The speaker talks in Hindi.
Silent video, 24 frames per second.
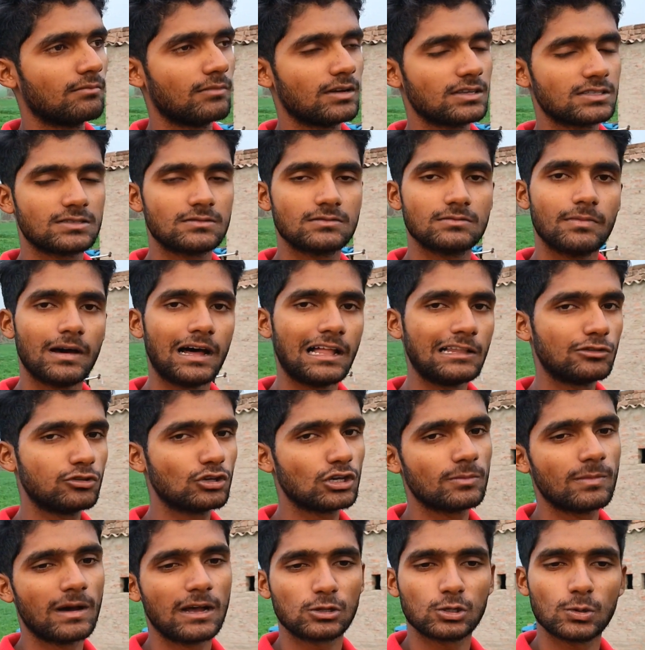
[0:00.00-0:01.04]
बस
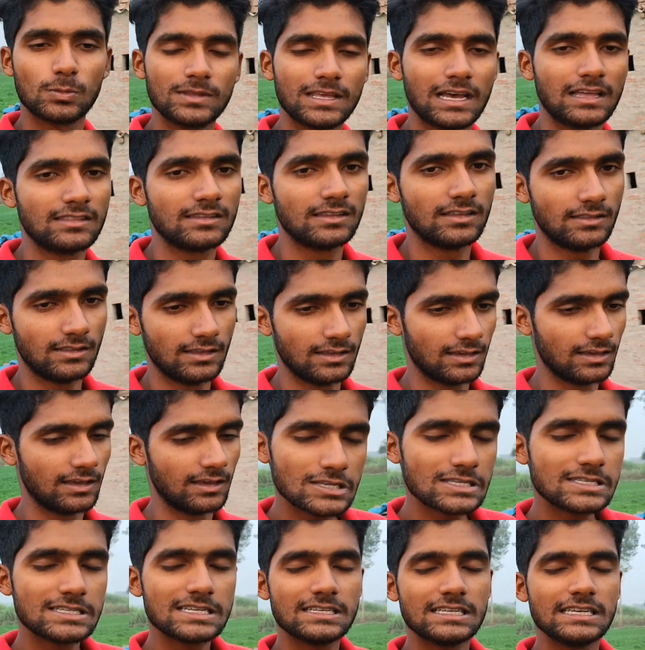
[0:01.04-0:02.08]
फालतू की बातों पर ध्यान देते हैं
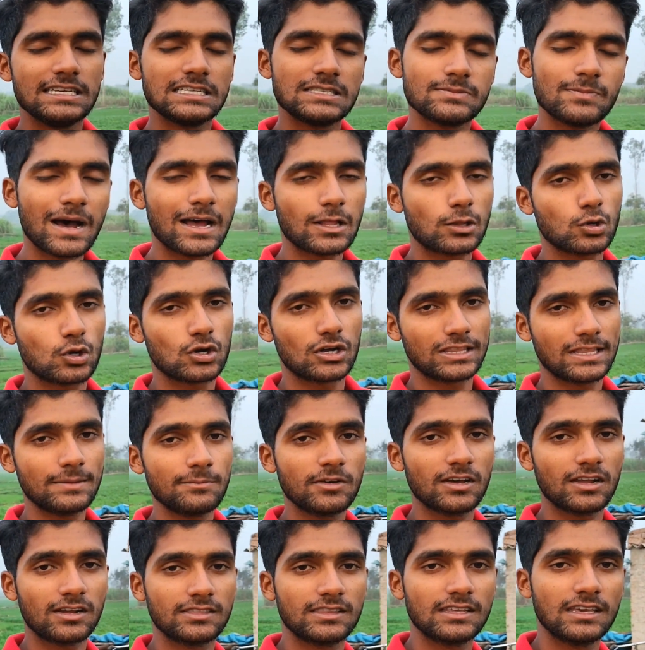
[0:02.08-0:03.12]
तो इस इस बात को
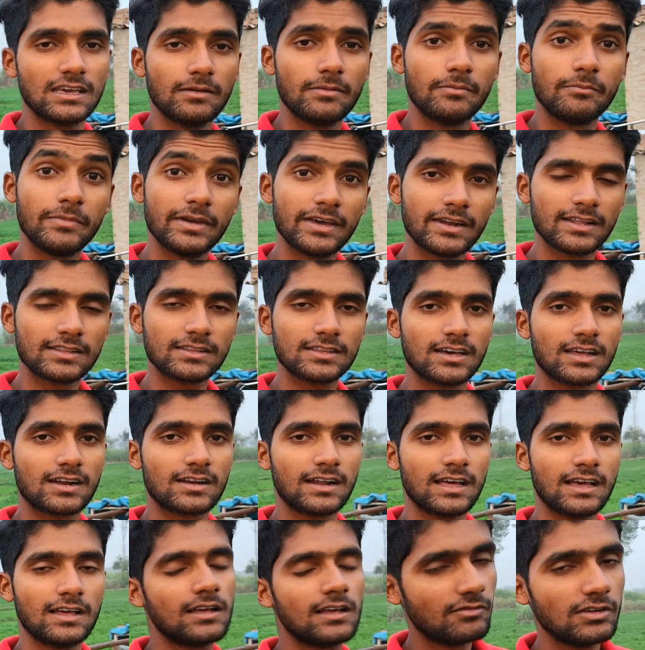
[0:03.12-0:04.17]
खत्म करते हैं मेहनत
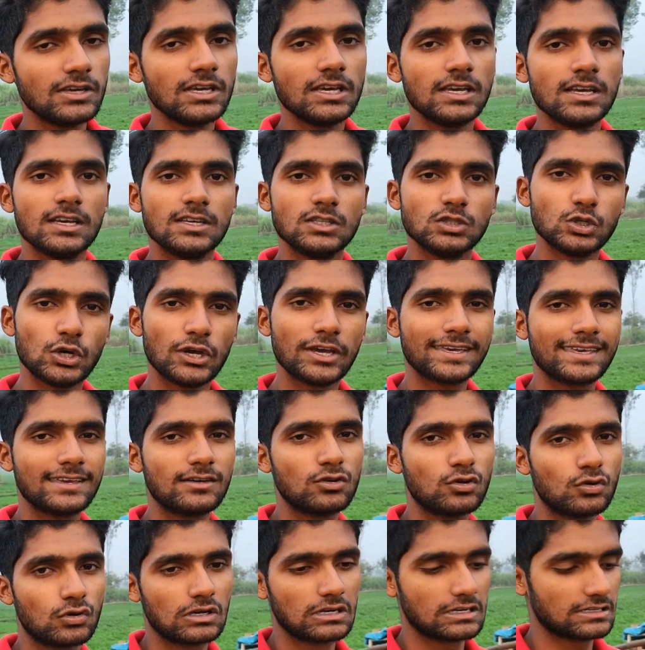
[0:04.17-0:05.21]
करना तभी जो है
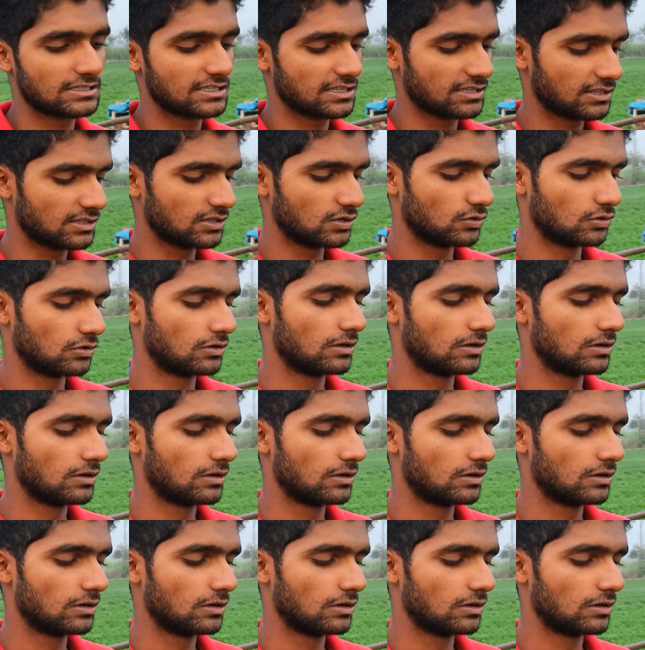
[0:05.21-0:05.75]
कि ग्रो कर सकते